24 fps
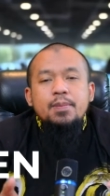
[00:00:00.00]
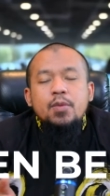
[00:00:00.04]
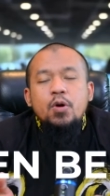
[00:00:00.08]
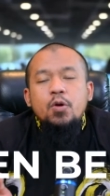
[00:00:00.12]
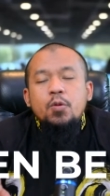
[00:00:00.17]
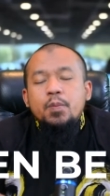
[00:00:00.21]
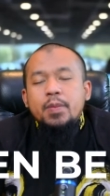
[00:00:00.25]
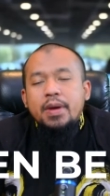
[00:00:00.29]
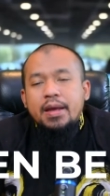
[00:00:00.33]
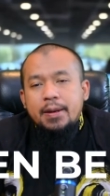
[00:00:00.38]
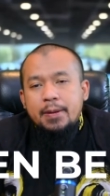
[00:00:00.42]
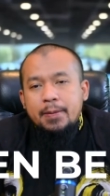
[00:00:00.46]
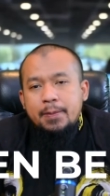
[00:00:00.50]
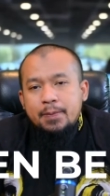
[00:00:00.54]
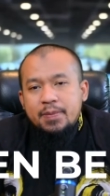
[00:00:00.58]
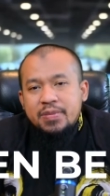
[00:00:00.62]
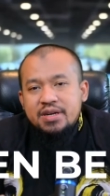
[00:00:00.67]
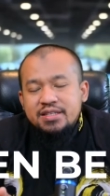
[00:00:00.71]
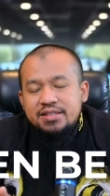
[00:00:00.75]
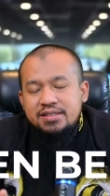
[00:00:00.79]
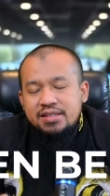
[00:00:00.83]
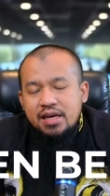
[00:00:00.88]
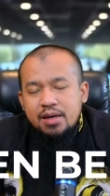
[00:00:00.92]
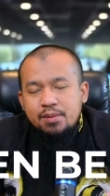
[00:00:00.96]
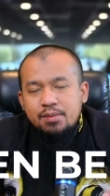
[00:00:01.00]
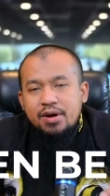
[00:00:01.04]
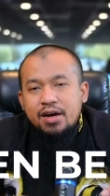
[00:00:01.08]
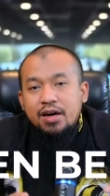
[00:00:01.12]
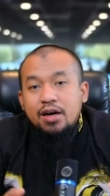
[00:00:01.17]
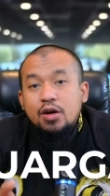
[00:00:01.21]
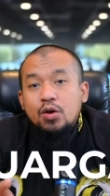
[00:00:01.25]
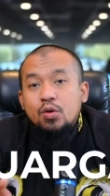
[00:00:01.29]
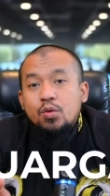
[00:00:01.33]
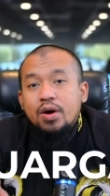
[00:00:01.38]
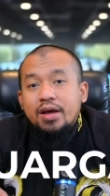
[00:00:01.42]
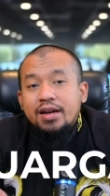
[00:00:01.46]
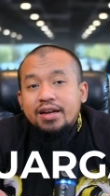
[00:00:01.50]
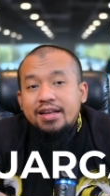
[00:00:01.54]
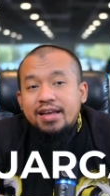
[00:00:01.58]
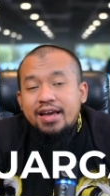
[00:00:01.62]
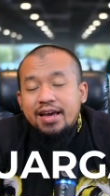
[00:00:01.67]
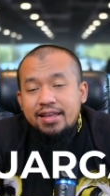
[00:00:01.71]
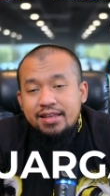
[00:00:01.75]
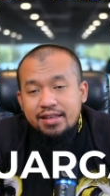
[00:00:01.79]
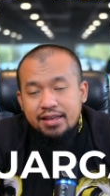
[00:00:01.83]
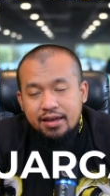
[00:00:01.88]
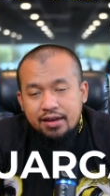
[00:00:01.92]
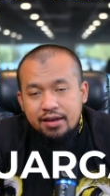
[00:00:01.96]
momen bersama
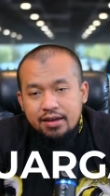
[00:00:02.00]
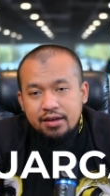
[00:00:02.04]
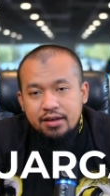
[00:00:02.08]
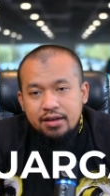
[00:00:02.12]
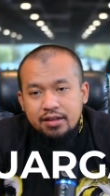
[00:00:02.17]
keluarganya,